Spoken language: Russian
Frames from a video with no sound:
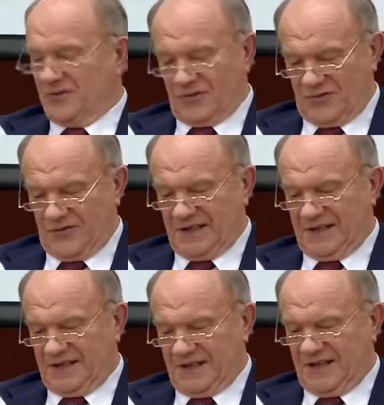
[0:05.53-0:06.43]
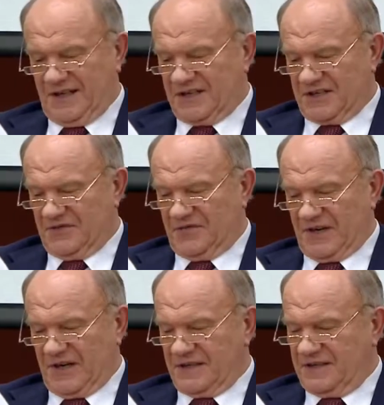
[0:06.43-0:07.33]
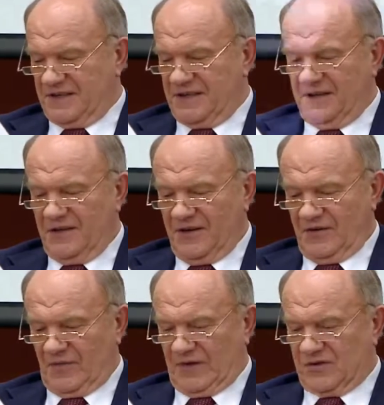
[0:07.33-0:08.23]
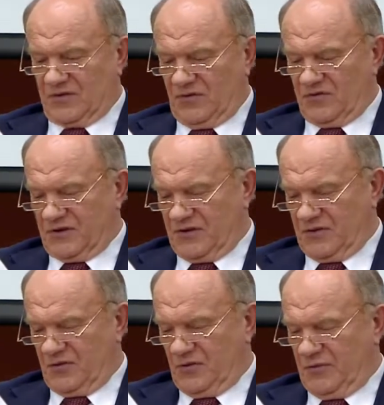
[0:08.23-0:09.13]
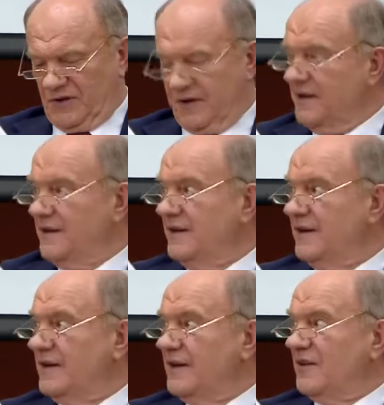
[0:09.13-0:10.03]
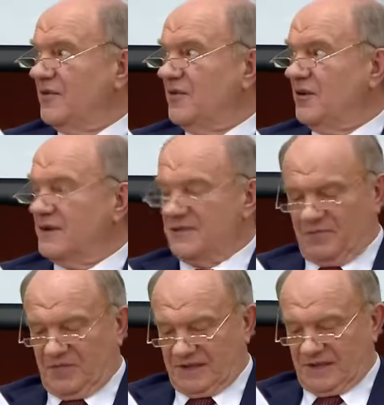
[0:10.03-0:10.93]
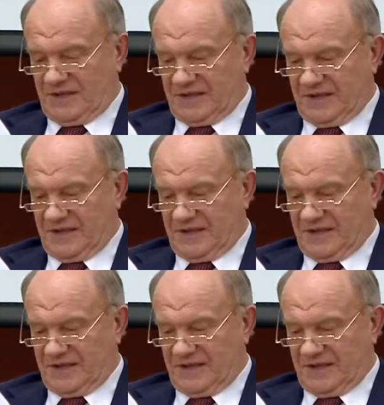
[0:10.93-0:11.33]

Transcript: руководитель нашей фракции в Московской Думе. Вот, пожалуйста,